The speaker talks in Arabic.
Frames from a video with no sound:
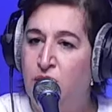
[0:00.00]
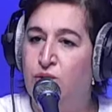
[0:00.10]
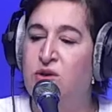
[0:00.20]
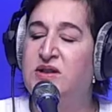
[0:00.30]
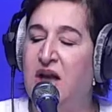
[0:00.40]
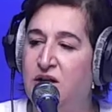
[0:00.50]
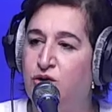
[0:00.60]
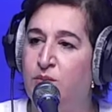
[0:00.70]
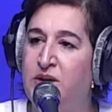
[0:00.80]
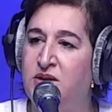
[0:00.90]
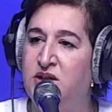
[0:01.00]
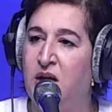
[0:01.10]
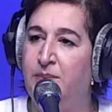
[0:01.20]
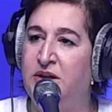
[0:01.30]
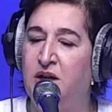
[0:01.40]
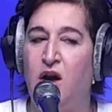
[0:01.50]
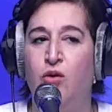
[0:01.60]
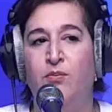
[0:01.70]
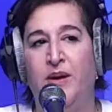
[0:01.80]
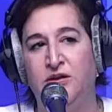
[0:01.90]
جوست حاجته بالانتخابات هكا
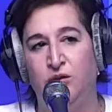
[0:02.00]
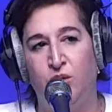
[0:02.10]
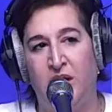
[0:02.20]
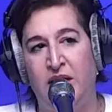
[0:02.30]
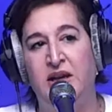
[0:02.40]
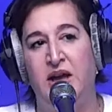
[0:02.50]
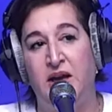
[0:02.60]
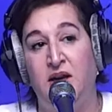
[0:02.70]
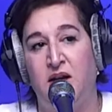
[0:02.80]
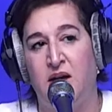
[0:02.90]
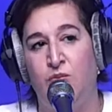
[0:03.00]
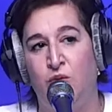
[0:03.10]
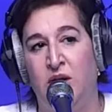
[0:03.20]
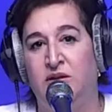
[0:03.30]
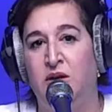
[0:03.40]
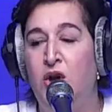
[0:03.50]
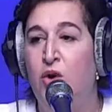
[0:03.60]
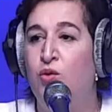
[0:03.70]
ومن بعد يدور عليا انا كمواطن